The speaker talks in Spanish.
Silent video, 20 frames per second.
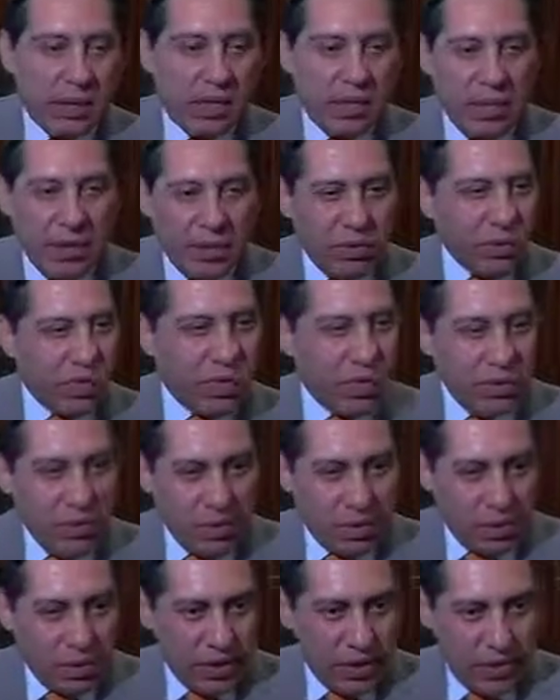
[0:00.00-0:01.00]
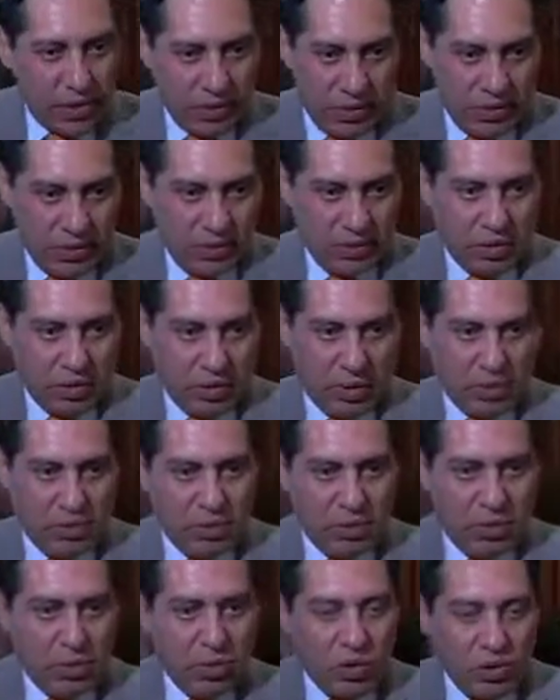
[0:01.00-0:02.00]
el tema no tiene que ver con eso, sino más
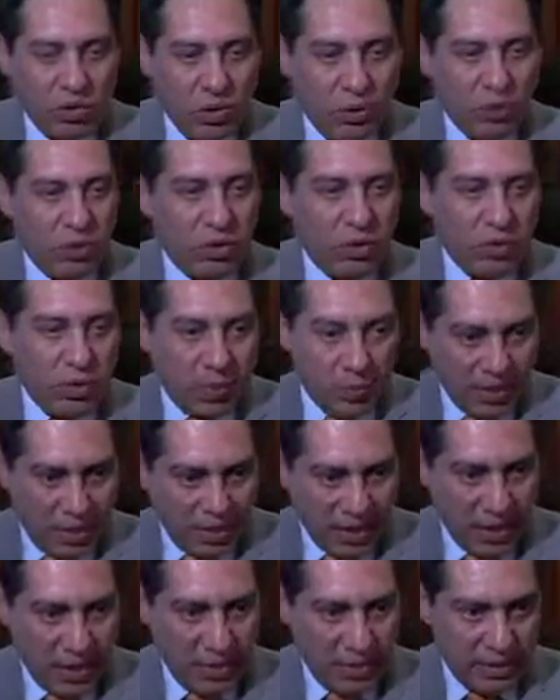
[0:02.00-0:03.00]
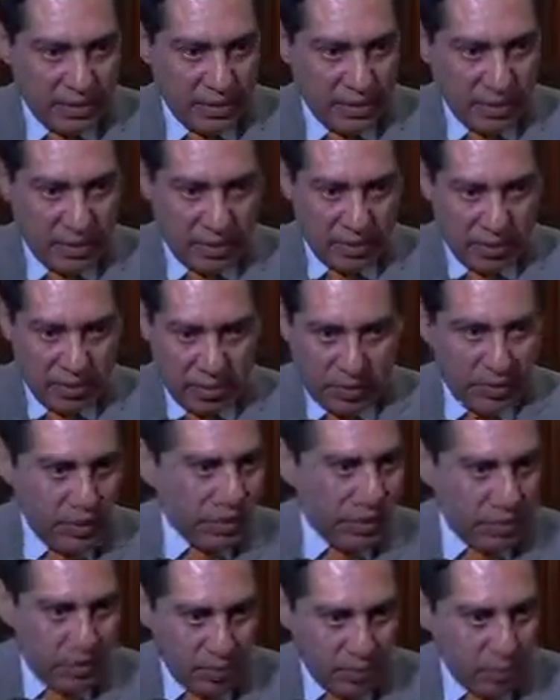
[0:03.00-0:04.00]
bien con los momentos procesales en los que se puede
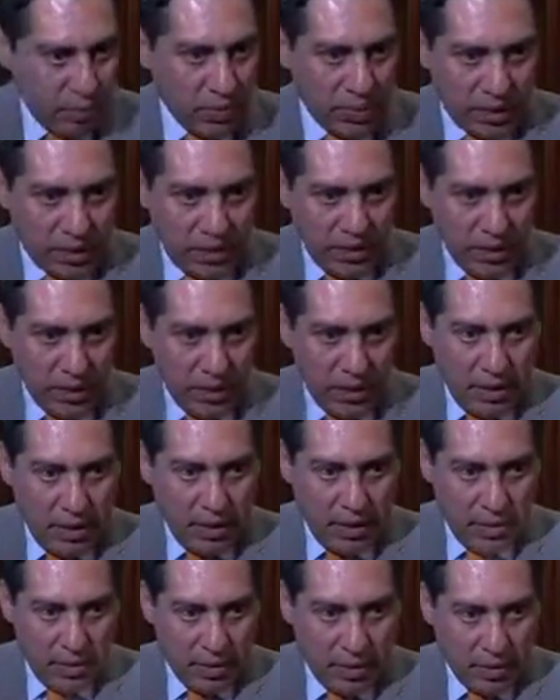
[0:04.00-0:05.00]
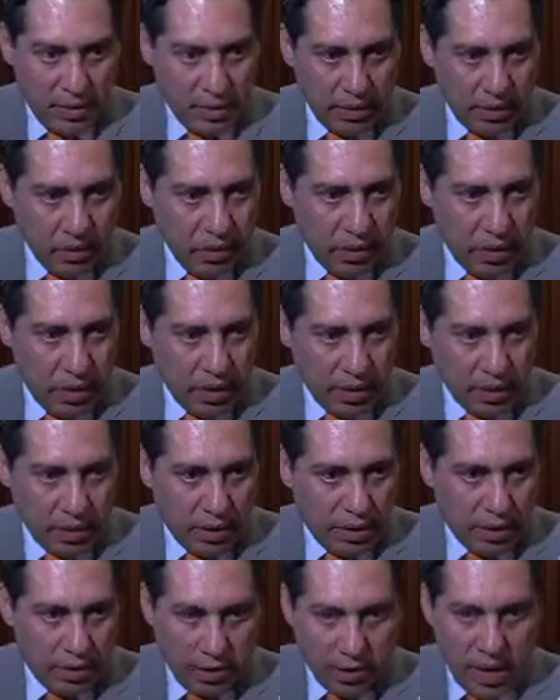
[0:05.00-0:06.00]
hacer pública eh, un,
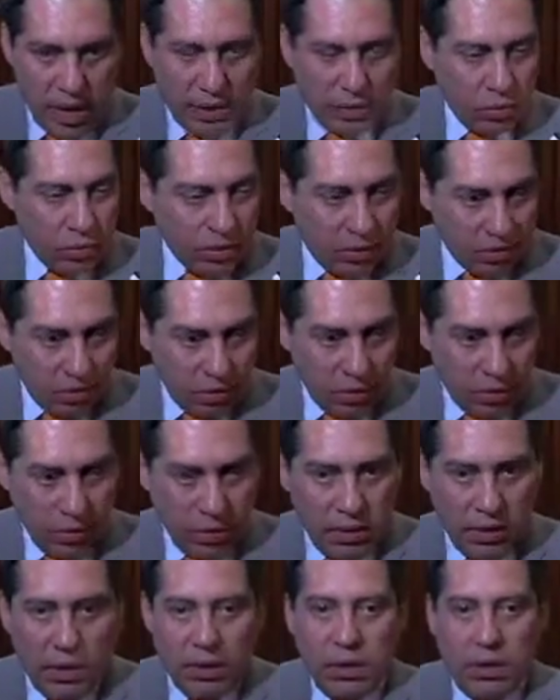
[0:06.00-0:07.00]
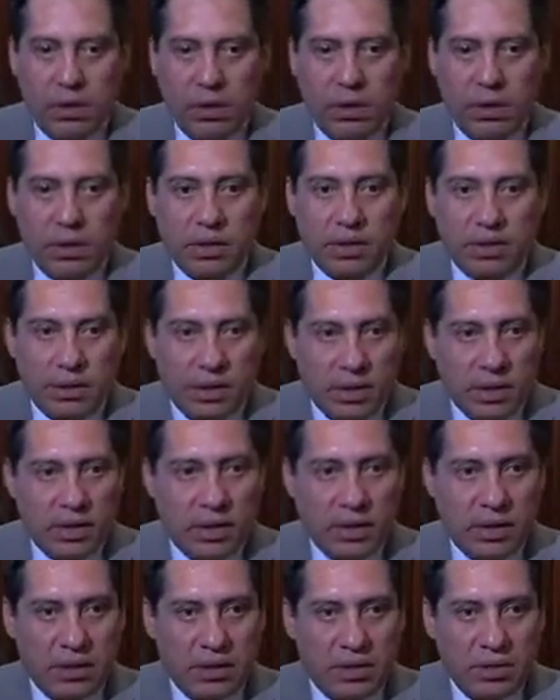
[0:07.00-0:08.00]
eh, una acusación. Eh,
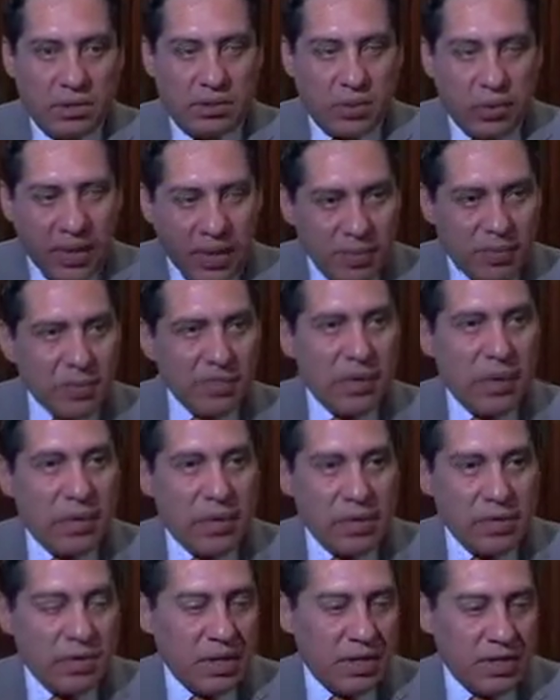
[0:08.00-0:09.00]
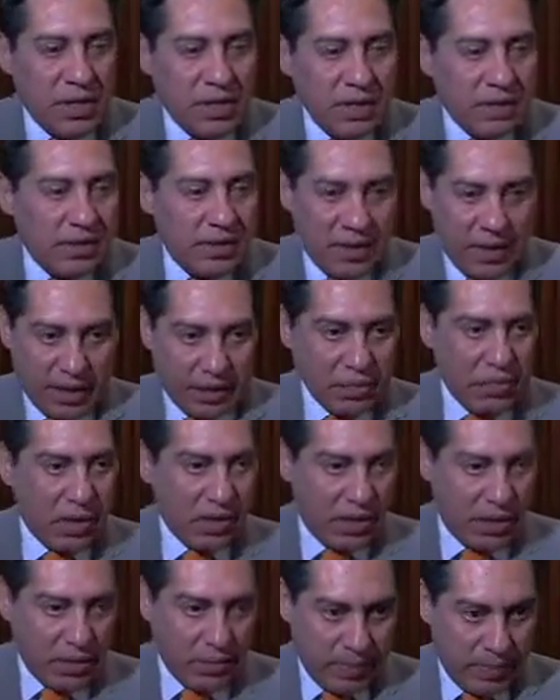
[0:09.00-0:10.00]
si, si pudiéramos movernos hacia ahí, estaríamos
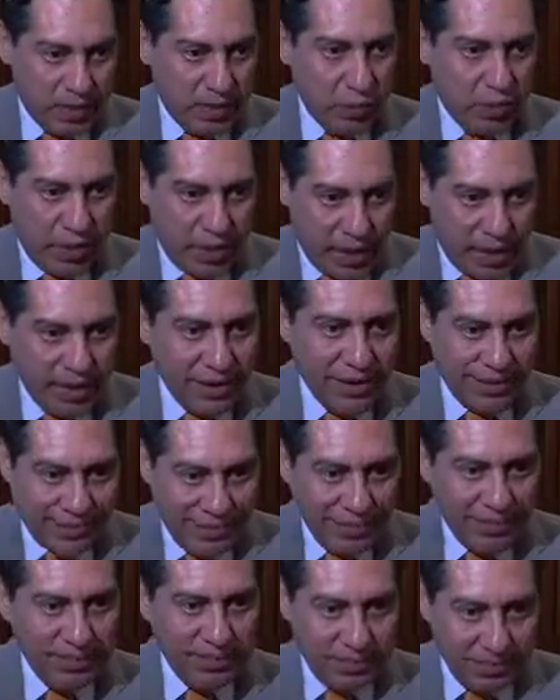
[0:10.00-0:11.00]
en el espacio ideal. ¿no?